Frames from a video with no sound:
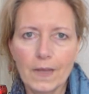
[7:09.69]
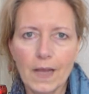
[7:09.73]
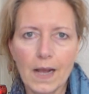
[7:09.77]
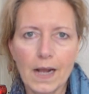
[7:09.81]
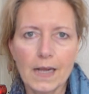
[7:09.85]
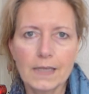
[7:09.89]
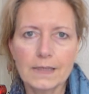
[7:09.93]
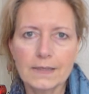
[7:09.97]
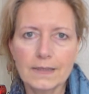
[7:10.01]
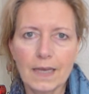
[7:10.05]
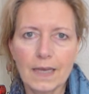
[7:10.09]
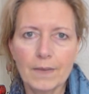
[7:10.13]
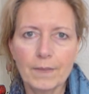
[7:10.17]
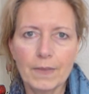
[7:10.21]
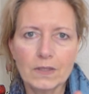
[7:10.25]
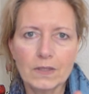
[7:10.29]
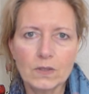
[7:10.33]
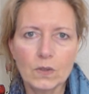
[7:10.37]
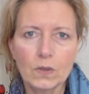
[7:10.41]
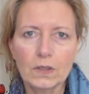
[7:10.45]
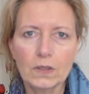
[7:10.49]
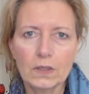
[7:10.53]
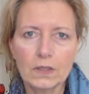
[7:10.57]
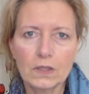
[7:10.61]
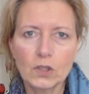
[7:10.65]
Alzheimer,
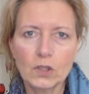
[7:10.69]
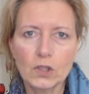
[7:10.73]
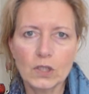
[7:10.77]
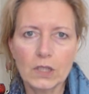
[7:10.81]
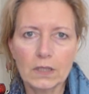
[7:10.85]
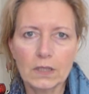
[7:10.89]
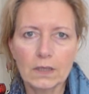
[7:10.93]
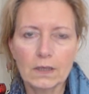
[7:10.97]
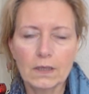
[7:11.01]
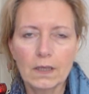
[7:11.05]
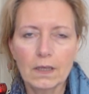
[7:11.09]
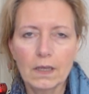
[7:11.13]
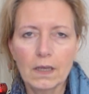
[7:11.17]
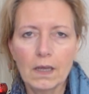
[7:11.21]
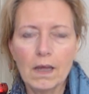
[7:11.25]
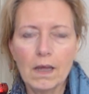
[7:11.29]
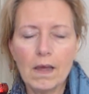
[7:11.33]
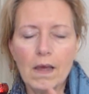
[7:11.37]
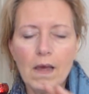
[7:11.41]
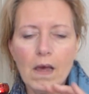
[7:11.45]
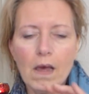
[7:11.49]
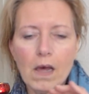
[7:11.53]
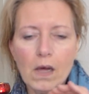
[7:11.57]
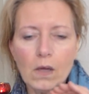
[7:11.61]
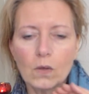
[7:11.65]
solche Geschichten,
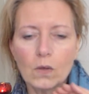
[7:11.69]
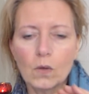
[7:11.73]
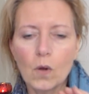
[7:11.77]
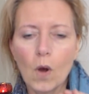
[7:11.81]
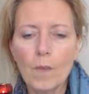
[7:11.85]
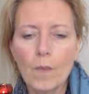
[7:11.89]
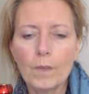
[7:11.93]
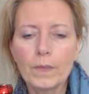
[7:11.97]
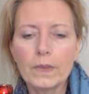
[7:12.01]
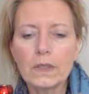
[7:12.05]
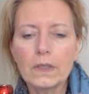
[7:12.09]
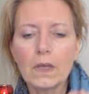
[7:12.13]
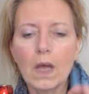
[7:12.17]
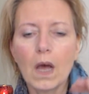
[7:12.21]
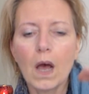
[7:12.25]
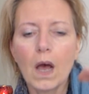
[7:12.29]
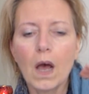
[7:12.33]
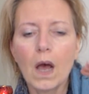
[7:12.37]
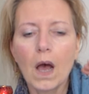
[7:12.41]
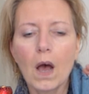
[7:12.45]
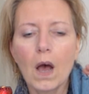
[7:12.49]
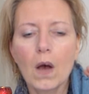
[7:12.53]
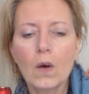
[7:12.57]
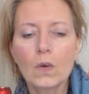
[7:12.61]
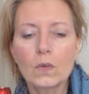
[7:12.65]
kommen
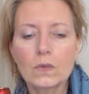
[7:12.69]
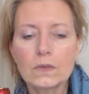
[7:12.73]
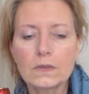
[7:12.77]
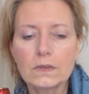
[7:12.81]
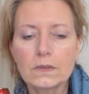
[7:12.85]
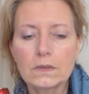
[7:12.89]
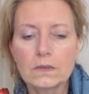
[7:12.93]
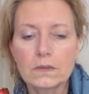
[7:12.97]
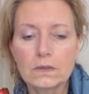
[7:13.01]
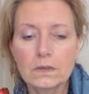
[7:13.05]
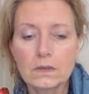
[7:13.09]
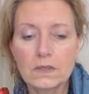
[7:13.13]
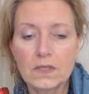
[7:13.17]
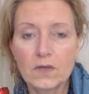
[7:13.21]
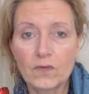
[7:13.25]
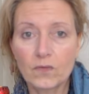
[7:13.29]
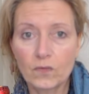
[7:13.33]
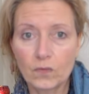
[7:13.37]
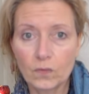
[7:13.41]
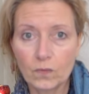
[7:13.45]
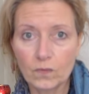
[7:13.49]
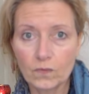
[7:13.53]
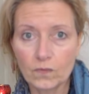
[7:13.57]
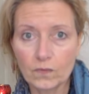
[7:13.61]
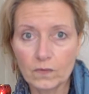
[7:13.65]
aus der
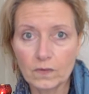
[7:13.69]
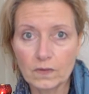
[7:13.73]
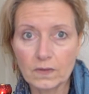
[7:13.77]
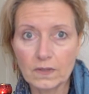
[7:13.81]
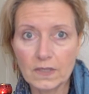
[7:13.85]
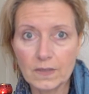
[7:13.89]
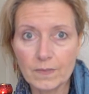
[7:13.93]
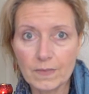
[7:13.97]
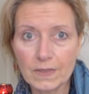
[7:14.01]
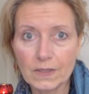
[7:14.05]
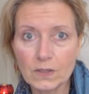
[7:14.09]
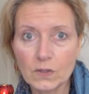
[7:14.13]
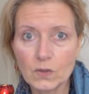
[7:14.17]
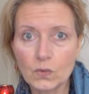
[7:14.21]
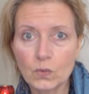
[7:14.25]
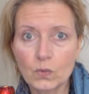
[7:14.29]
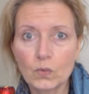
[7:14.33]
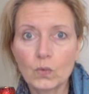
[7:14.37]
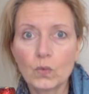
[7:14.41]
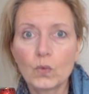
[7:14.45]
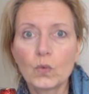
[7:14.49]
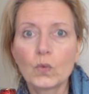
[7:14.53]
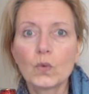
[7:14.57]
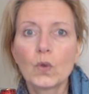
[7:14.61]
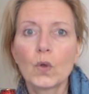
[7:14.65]
fünften
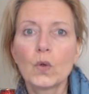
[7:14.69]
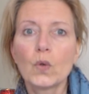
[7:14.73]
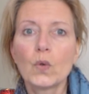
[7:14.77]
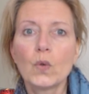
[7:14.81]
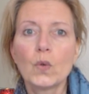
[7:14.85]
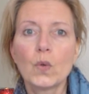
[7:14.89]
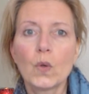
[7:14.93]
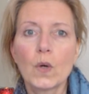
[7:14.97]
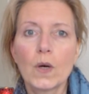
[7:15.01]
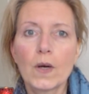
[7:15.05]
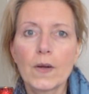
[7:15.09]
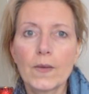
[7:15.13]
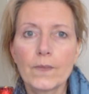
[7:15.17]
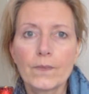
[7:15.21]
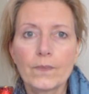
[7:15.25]
Dimension oder höher.